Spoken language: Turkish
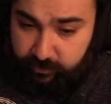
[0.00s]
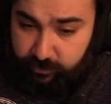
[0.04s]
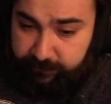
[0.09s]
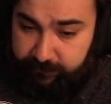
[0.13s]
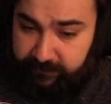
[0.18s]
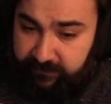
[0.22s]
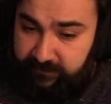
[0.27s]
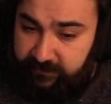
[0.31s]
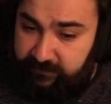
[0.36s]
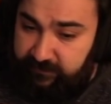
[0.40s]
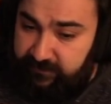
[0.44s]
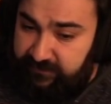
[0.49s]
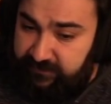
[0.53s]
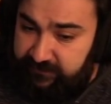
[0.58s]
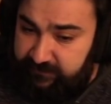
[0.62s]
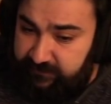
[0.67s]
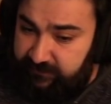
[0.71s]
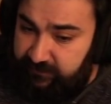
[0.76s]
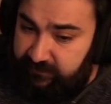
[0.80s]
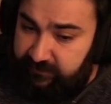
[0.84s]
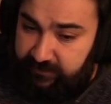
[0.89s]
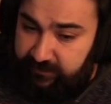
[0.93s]
drop rate'lerin
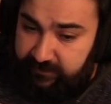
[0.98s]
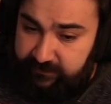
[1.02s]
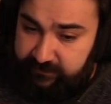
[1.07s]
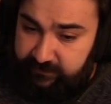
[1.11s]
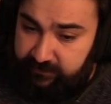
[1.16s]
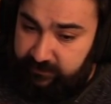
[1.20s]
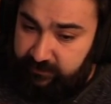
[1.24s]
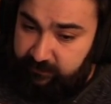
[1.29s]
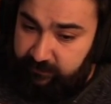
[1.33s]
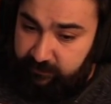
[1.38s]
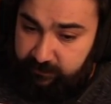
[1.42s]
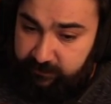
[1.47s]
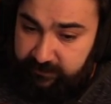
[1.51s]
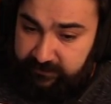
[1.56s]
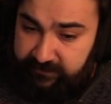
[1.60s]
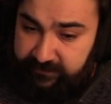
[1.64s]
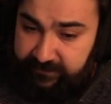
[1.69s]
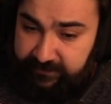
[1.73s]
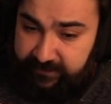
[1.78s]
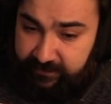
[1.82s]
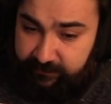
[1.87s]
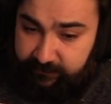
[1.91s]
değiştirine dair bir
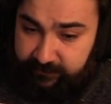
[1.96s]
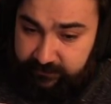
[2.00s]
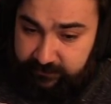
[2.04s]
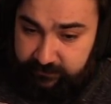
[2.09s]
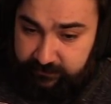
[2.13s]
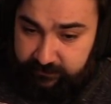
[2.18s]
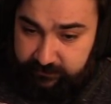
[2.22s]
bilgi gelmedi.